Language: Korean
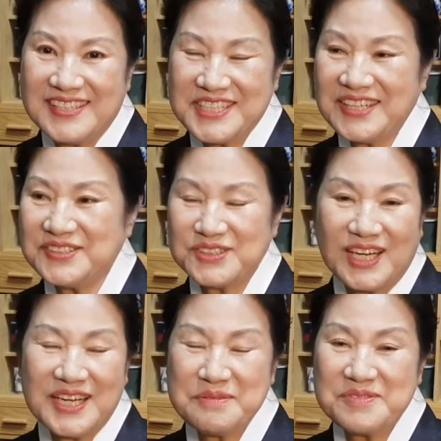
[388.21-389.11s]
차는
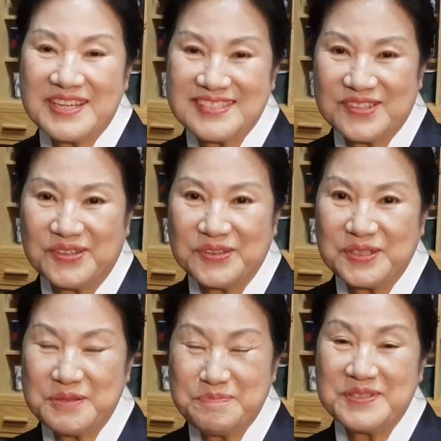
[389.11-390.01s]
차나무에서
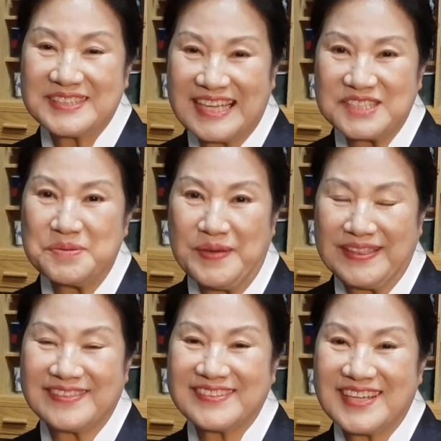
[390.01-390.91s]
잎을 따서
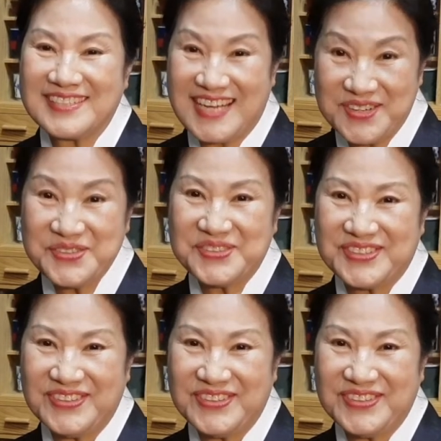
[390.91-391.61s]
만든 게 차거든요.